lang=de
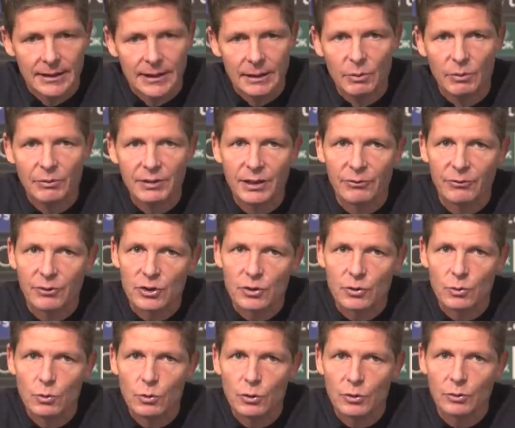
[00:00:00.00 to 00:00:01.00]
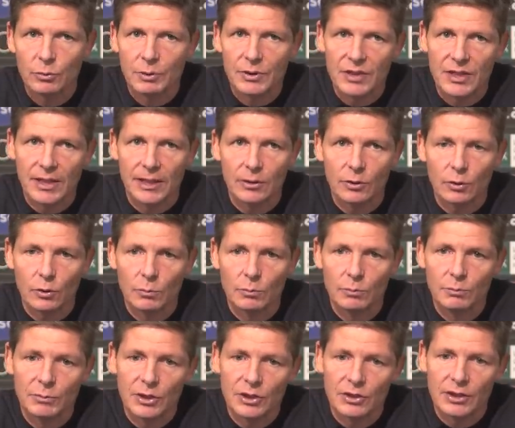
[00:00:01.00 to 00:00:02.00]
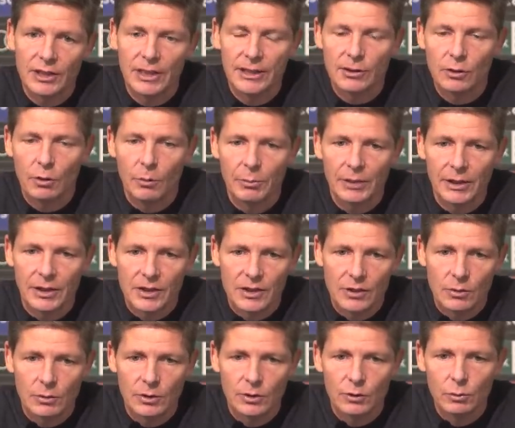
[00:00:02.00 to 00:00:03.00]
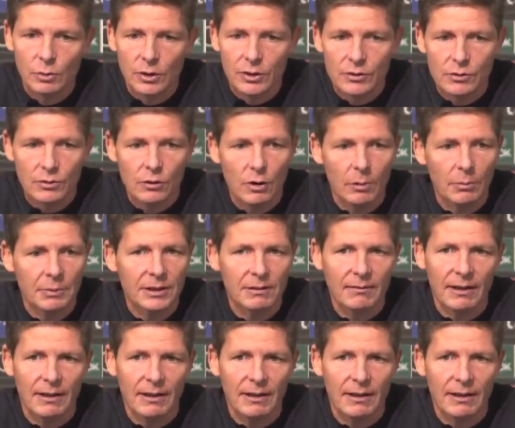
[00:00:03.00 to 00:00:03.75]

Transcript: immer wieder versucht, übers Zentrum mit schnellen Kombinationen durchzukommen.